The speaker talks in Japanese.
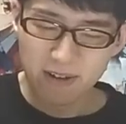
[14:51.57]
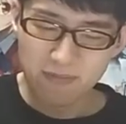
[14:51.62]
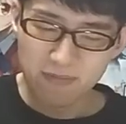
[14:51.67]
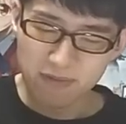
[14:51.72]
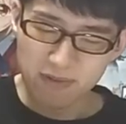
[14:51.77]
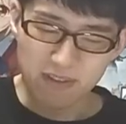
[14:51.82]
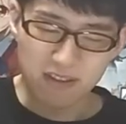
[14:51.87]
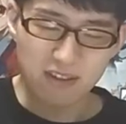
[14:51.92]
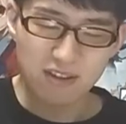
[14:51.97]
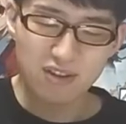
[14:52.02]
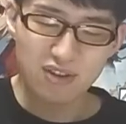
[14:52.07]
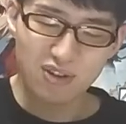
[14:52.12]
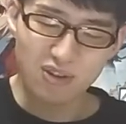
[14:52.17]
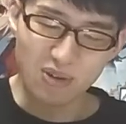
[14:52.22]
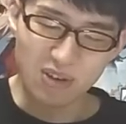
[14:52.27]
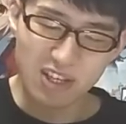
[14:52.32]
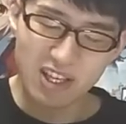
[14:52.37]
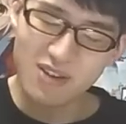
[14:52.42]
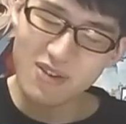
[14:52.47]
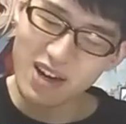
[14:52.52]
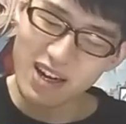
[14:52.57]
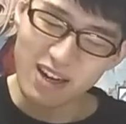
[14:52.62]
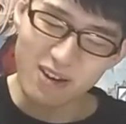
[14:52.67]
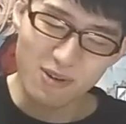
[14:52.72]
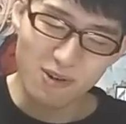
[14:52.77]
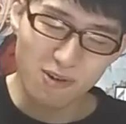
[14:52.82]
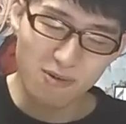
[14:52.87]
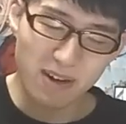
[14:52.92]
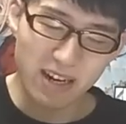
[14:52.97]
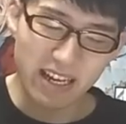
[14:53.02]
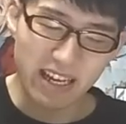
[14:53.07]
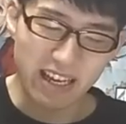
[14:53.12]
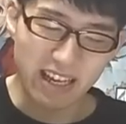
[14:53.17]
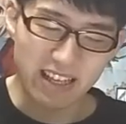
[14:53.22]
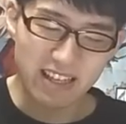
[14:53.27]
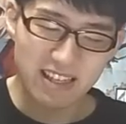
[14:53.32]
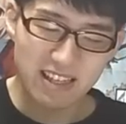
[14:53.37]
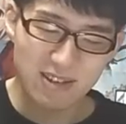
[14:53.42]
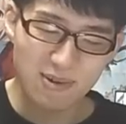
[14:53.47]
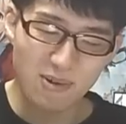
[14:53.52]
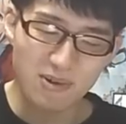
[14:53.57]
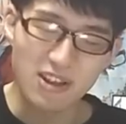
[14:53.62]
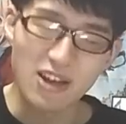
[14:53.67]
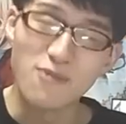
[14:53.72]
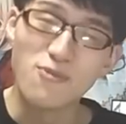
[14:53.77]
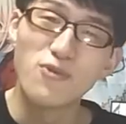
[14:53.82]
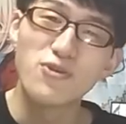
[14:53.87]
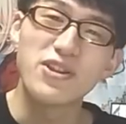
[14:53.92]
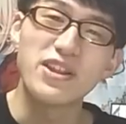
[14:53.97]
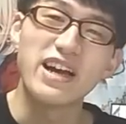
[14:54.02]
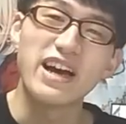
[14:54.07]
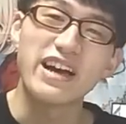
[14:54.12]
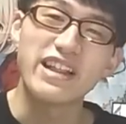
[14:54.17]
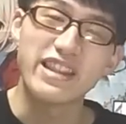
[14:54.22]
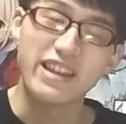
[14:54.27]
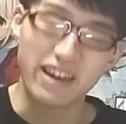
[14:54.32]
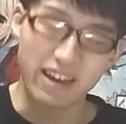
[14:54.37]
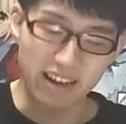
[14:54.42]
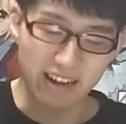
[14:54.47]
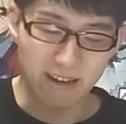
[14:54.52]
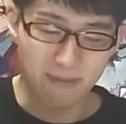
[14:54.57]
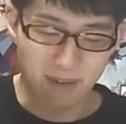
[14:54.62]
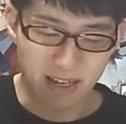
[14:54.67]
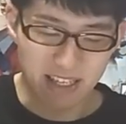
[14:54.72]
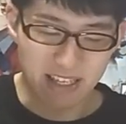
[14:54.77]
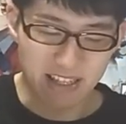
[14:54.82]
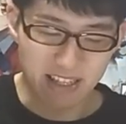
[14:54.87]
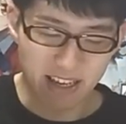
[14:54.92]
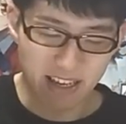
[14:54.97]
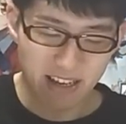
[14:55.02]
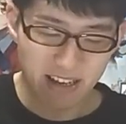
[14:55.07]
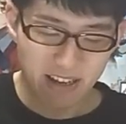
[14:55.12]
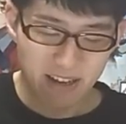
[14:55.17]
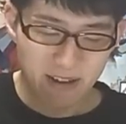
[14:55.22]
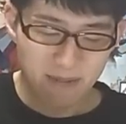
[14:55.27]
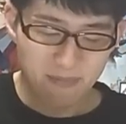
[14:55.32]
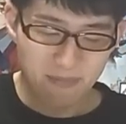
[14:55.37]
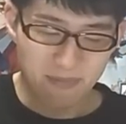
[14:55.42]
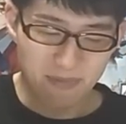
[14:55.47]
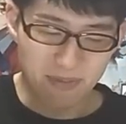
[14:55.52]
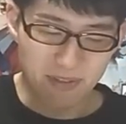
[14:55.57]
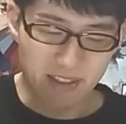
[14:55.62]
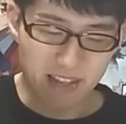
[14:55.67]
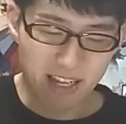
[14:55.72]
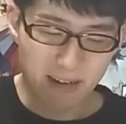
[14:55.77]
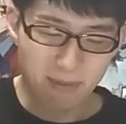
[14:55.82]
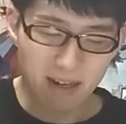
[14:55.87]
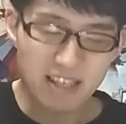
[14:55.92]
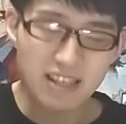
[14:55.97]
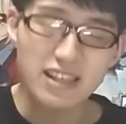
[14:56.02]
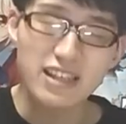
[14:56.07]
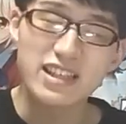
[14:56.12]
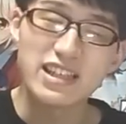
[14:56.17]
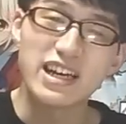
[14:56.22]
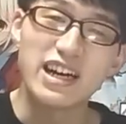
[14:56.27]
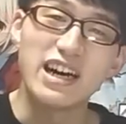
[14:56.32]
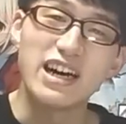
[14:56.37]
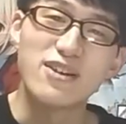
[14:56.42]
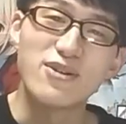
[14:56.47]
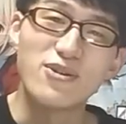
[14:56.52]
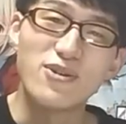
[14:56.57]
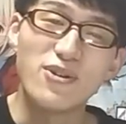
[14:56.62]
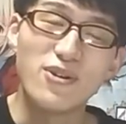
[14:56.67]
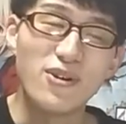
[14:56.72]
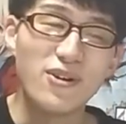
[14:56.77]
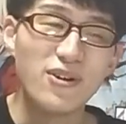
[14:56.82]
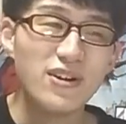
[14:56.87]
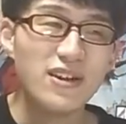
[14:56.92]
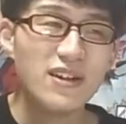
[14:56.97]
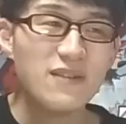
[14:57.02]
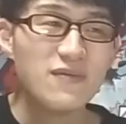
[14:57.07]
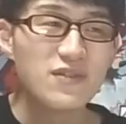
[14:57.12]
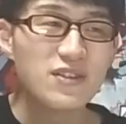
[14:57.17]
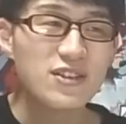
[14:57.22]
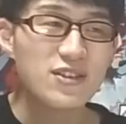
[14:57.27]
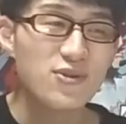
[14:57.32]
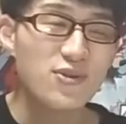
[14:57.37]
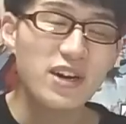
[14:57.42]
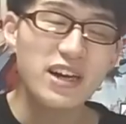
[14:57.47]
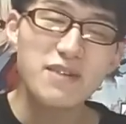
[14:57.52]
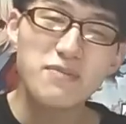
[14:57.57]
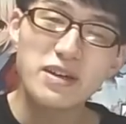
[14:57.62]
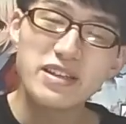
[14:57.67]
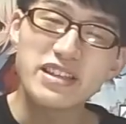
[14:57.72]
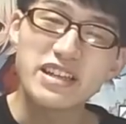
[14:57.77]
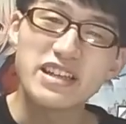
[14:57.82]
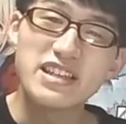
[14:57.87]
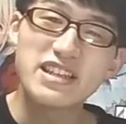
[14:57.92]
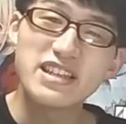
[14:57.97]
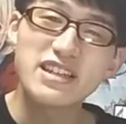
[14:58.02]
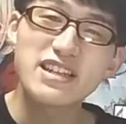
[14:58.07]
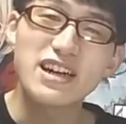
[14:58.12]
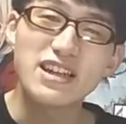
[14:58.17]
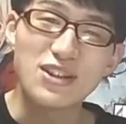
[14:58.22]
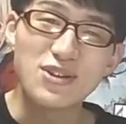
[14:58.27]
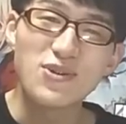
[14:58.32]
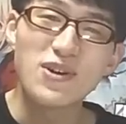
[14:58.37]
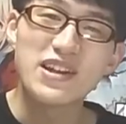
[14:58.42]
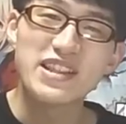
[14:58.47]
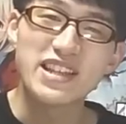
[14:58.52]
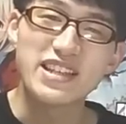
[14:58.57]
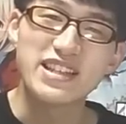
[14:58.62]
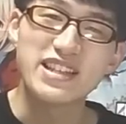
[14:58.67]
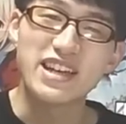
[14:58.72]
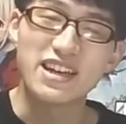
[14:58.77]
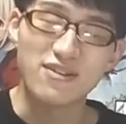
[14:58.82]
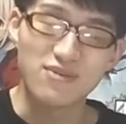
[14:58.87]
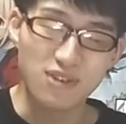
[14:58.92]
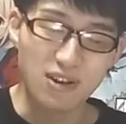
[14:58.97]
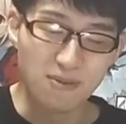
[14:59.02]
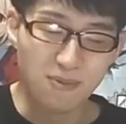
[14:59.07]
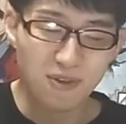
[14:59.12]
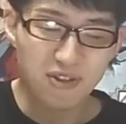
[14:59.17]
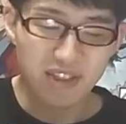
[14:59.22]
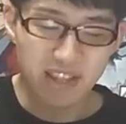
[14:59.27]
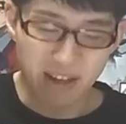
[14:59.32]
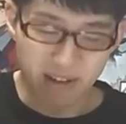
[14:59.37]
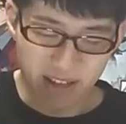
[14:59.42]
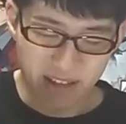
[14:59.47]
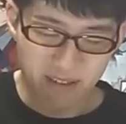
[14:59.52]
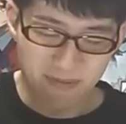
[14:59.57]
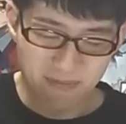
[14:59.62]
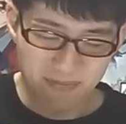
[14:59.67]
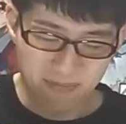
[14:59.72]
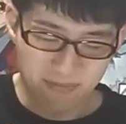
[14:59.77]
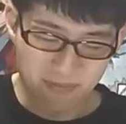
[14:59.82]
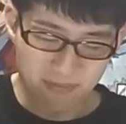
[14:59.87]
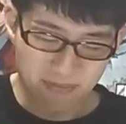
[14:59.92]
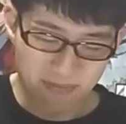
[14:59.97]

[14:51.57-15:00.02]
うん、ちょっと1話からここまですごいとは思ってなかったから、マジで。うん、てかマジでさ、あのー、初回マジで1時間でよかったんじゃねえかぐらい思ったよね。うん、っ